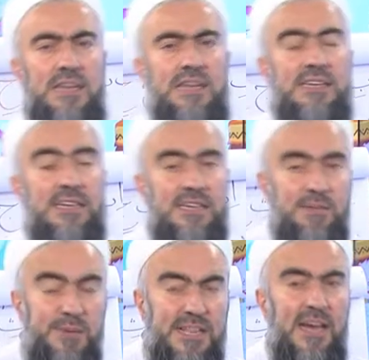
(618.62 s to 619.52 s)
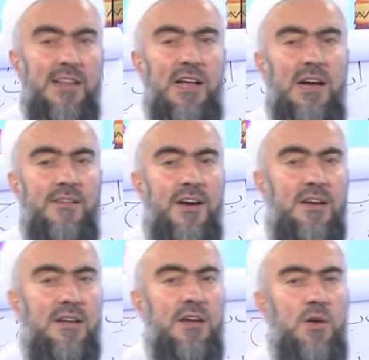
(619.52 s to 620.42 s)
Bir tane daha
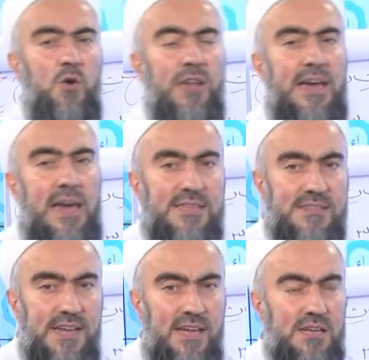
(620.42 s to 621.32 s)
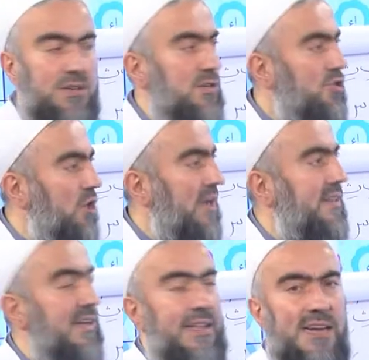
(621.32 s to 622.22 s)
var o da esre şu
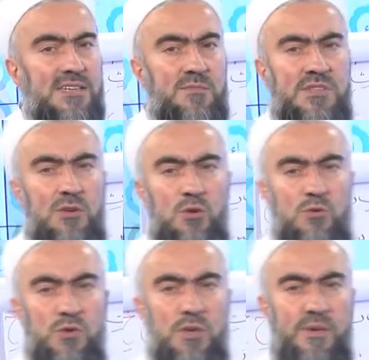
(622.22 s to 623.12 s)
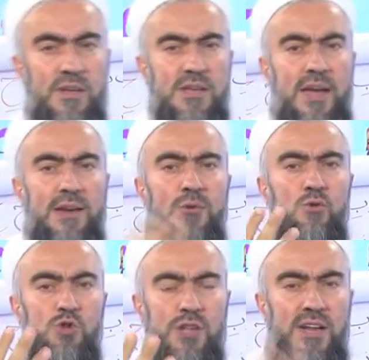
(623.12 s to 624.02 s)
andaki dersimizde olduğu gibi. Yani
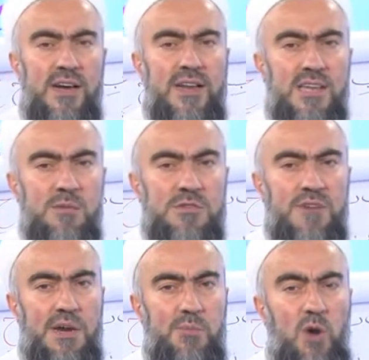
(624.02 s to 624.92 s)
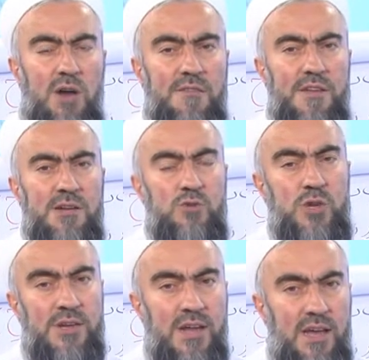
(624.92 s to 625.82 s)
üç tane harekemiz var. Bu harflerin
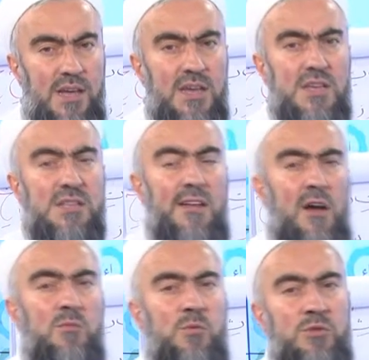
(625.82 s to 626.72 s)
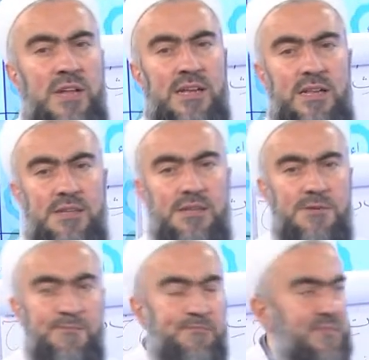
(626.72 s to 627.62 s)
üzerine devamlı bunlar gelir.
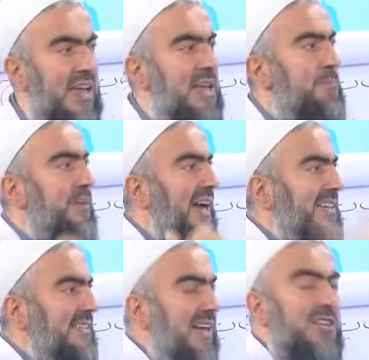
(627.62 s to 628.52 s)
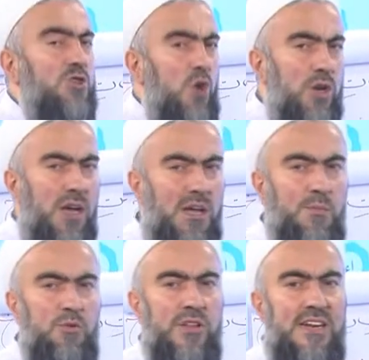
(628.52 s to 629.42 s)
Birkaç ders sonra
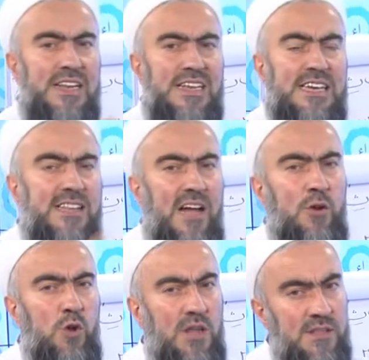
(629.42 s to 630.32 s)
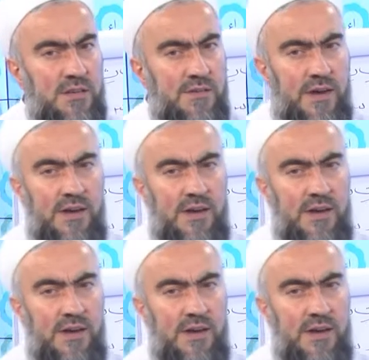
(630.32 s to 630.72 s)
bunların iki tane olanları var.